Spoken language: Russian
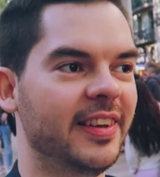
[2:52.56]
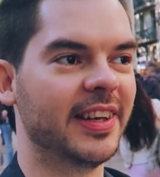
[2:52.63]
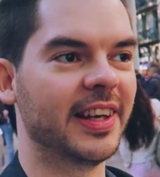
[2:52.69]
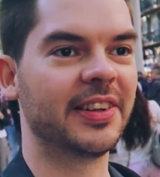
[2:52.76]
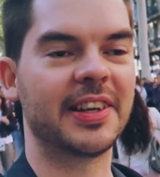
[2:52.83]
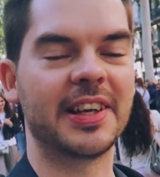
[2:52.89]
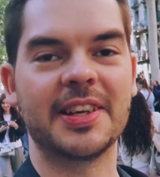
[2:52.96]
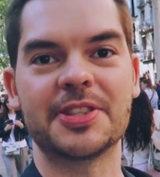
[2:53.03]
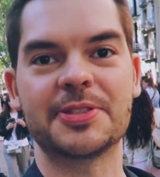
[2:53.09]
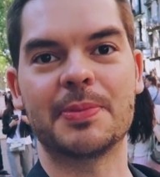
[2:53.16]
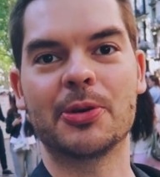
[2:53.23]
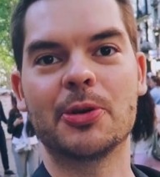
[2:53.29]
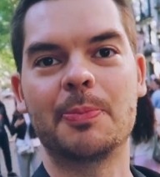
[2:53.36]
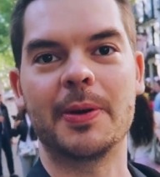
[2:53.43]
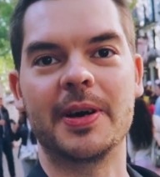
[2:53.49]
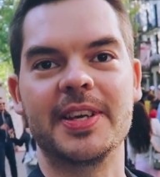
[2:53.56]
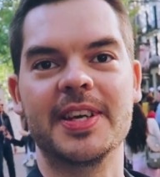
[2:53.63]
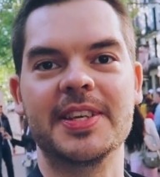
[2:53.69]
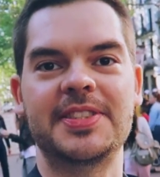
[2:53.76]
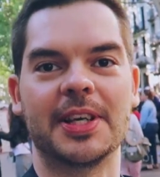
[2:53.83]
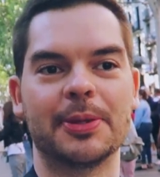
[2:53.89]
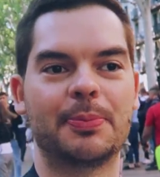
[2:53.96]
И я наконец могу
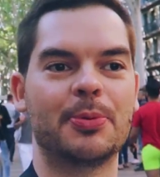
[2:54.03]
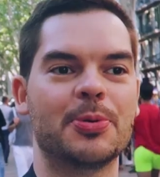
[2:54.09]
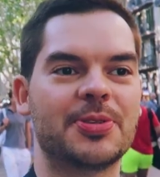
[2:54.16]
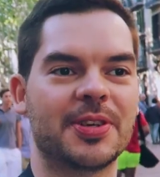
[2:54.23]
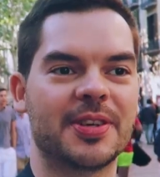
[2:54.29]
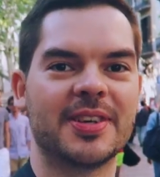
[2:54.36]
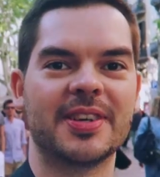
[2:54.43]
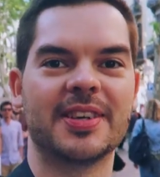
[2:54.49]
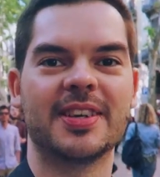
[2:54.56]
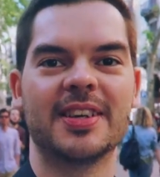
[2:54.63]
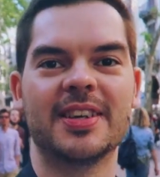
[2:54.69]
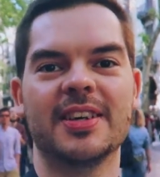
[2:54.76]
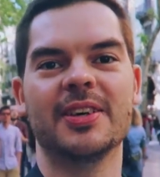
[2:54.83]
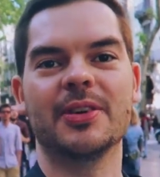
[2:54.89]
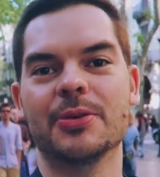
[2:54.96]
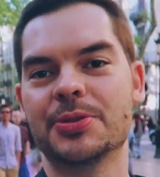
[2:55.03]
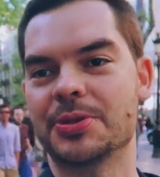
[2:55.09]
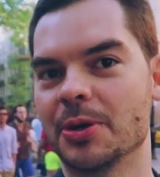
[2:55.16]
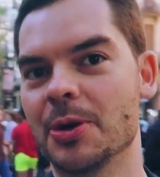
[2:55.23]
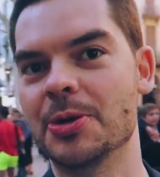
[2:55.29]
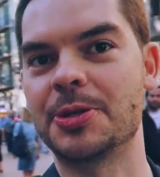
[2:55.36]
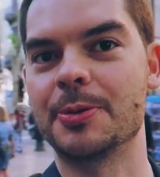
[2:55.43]
поесть от вкуса,
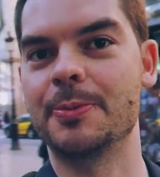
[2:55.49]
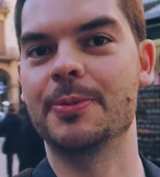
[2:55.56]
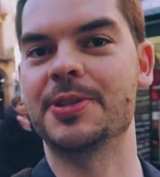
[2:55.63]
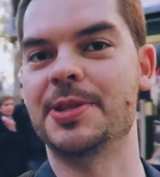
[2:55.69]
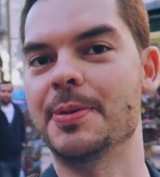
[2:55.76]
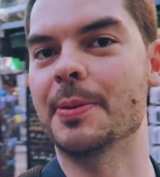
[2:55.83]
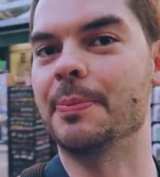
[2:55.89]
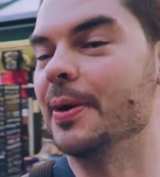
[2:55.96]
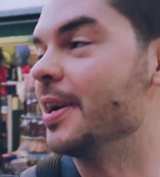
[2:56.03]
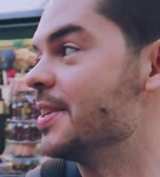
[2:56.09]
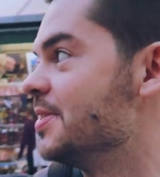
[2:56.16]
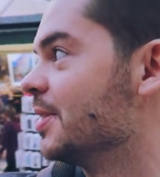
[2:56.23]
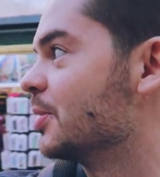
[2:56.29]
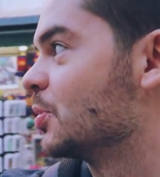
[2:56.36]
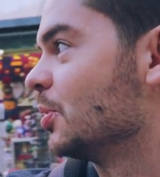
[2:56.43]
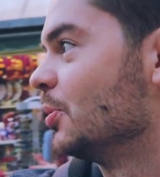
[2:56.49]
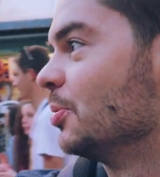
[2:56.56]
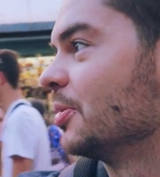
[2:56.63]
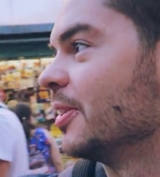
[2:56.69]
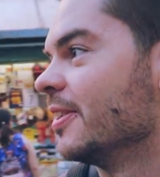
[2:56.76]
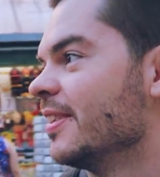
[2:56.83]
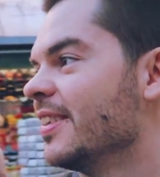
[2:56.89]
устрою себе праздник
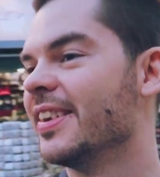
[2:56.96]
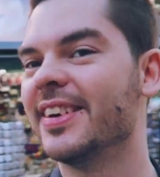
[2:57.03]
желудка.